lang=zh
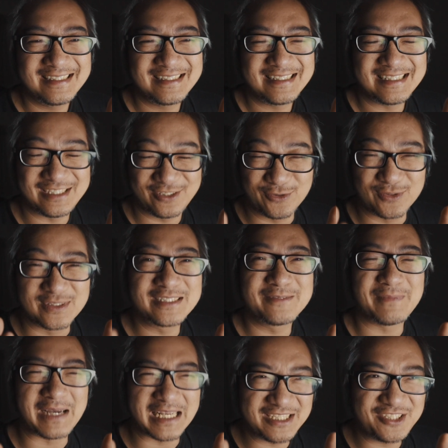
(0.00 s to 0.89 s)
其实我
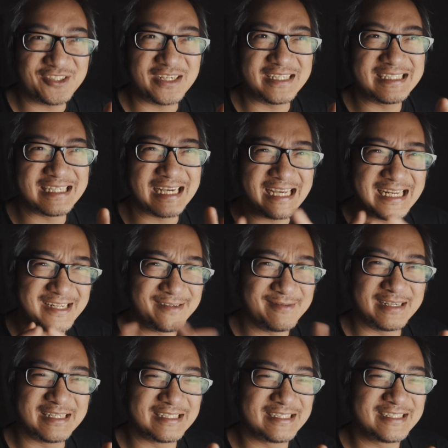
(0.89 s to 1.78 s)
是蛮喜欢讲
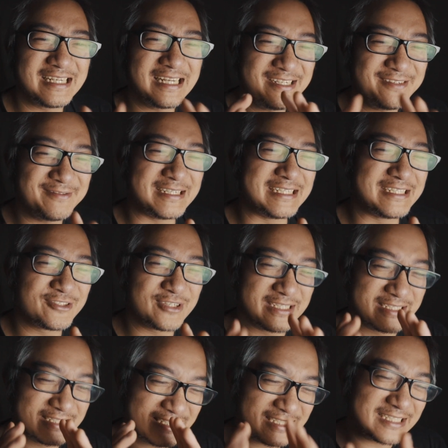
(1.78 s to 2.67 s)
anyway 的，anyway，
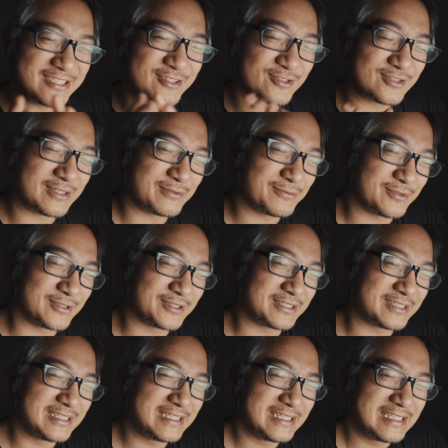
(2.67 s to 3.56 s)
所以这个就算我
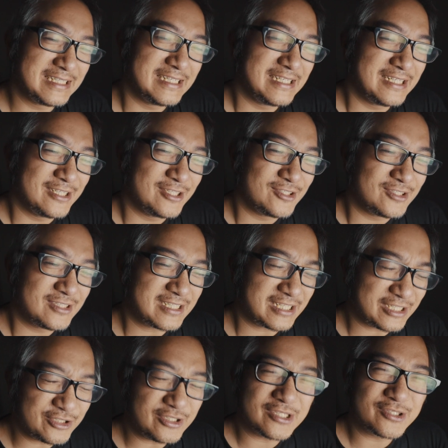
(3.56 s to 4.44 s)

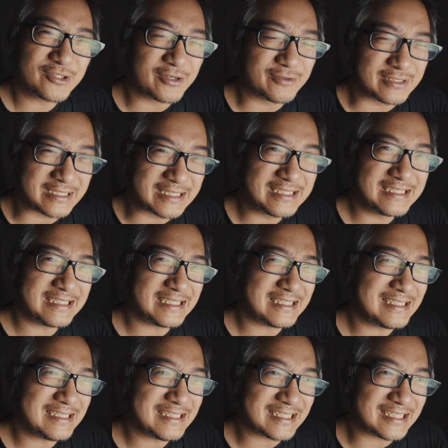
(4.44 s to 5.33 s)
这个月算我一个
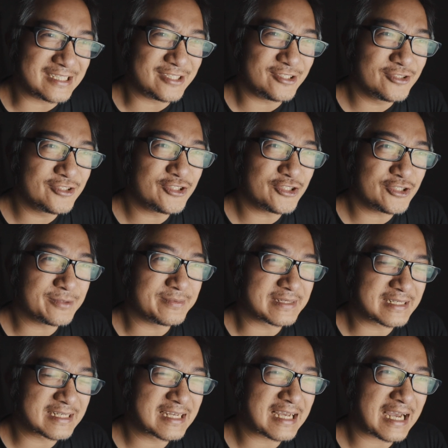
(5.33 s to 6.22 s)
新的
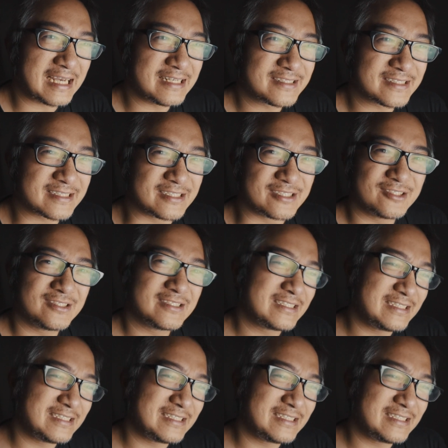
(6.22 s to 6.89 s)
YouTube 开始。